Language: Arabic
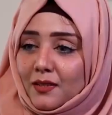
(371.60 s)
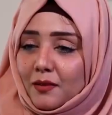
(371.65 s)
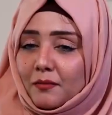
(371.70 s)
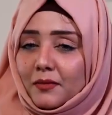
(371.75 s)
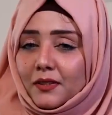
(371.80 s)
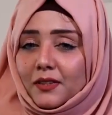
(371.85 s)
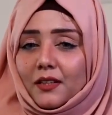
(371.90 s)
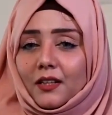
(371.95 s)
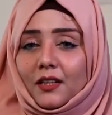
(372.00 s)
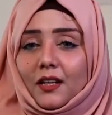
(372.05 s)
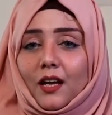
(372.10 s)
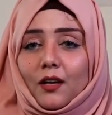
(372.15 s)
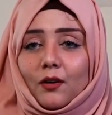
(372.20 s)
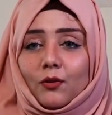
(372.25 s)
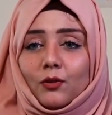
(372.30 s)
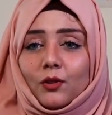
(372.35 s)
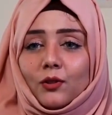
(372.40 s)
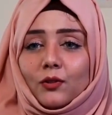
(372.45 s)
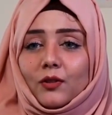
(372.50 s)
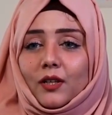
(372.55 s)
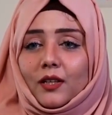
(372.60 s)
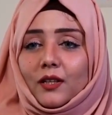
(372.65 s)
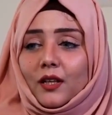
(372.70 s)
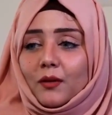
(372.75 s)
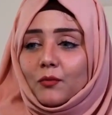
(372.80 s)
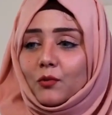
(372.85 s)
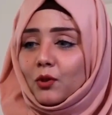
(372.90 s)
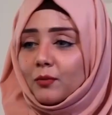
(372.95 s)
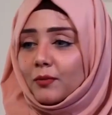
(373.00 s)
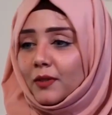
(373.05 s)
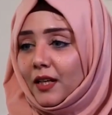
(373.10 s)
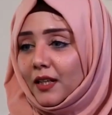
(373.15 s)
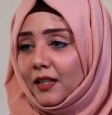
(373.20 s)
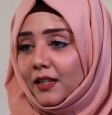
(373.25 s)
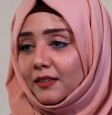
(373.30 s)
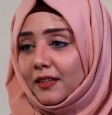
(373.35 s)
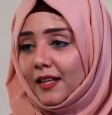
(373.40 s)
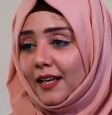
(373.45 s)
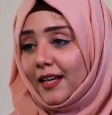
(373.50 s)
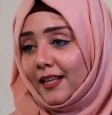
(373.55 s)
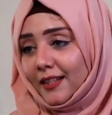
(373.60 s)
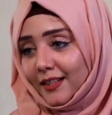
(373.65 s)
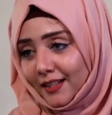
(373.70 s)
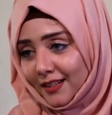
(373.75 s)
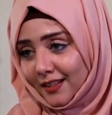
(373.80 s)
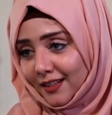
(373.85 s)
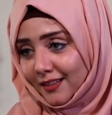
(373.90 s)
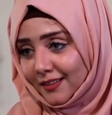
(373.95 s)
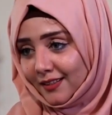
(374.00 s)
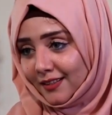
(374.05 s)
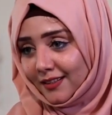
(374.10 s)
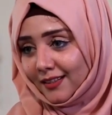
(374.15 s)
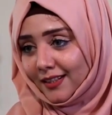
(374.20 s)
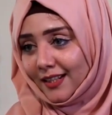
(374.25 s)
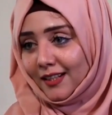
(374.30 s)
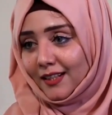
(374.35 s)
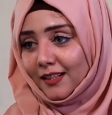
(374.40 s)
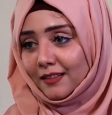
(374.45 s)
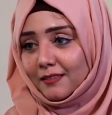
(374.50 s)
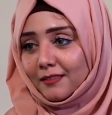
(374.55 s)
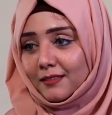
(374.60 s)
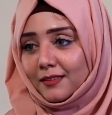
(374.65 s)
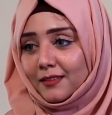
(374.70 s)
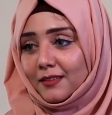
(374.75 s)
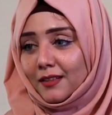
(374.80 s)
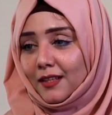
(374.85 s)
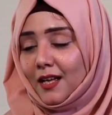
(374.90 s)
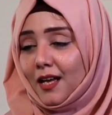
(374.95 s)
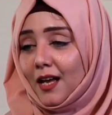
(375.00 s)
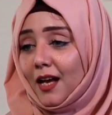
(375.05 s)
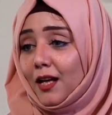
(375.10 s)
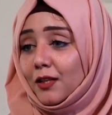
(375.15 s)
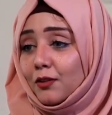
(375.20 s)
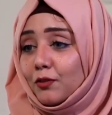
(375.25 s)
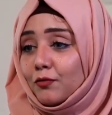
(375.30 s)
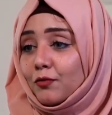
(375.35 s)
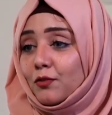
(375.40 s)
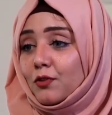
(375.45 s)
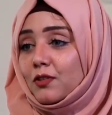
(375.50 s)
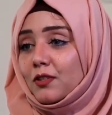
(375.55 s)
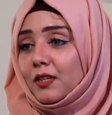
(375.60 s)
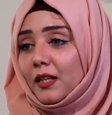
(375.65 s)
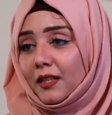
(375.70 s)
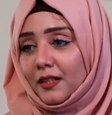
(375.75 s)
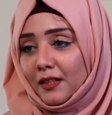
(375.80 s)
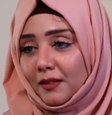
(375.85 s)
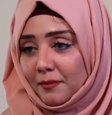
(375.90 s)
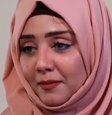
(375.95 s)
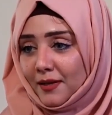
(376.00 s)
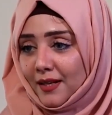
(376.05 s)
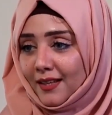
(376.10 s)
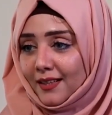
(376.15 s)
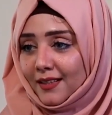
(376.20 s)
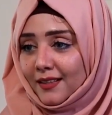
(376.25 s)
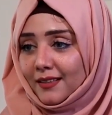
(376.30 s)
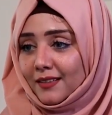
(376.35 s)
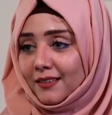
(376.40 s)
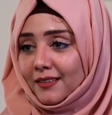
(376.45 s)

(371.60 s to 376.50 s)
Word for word: يوم تقيا يقولوا انه ايامكم كانت حاليه انها كانت النفوس طيبه